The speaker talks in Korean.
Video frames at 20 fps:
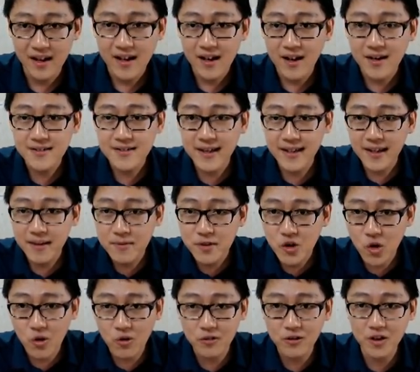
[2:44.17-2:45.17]
선생님
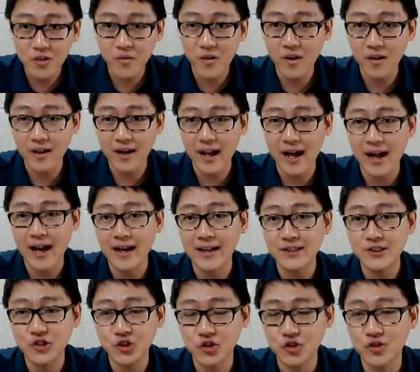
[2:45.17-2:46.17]
쪼울투버가
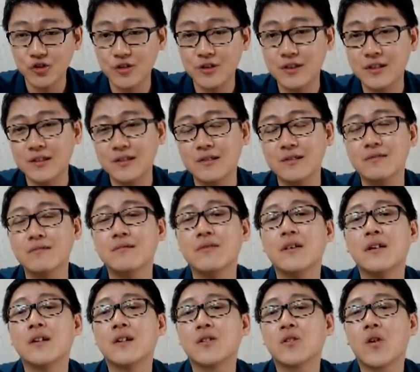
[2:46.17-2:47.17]
출근
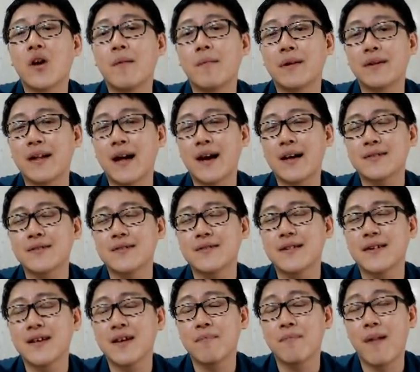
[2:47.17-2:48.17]
토하마다
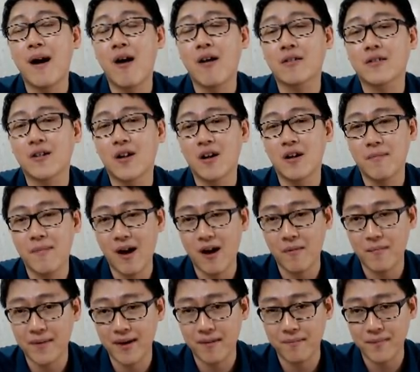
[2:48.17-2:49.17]
선생님 마옥덜
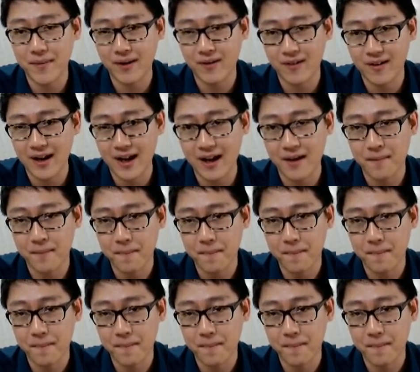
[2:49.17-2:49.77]
마옥브람 삐꼴라